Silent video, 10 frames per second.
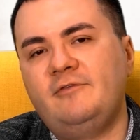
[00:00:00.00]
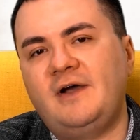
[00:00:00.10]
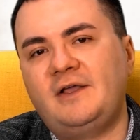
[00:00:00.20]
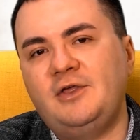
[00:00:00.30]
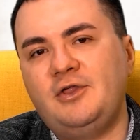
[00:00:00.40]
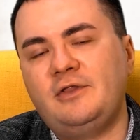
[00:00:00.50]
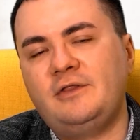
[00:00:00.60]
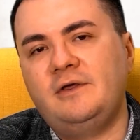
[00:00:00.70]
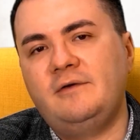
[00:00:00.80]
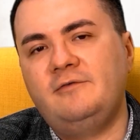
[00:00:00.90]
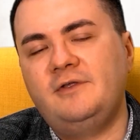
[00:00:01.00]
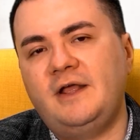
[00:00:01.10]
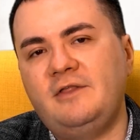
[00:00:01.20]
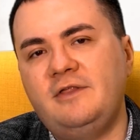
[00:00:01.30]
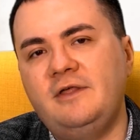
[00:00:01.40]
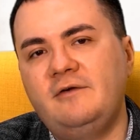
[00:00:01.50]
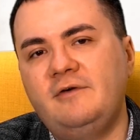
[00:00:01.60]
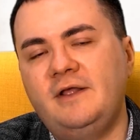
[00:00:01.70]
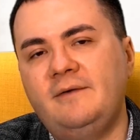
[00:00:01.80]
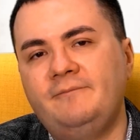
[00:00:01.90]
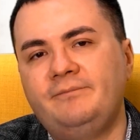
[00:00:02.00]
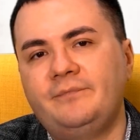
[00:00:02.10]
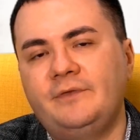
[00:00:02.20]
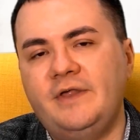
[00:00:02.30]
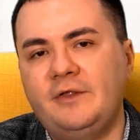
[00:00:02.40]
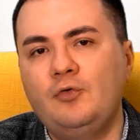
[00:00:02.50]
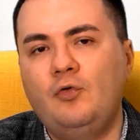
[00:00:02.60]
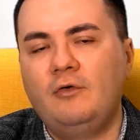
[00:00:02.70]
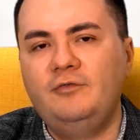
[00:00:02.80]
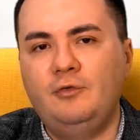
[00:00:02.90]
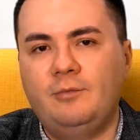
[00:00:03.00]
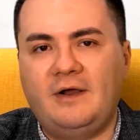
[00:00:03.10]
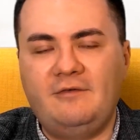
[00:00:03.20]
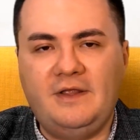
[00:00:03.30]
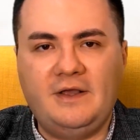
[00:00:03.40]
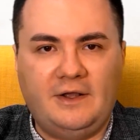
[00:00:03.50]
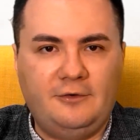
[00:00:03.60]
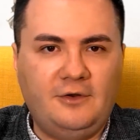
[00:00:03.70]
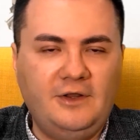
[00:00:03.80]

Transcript: фактически финансировали те духовные управления, которые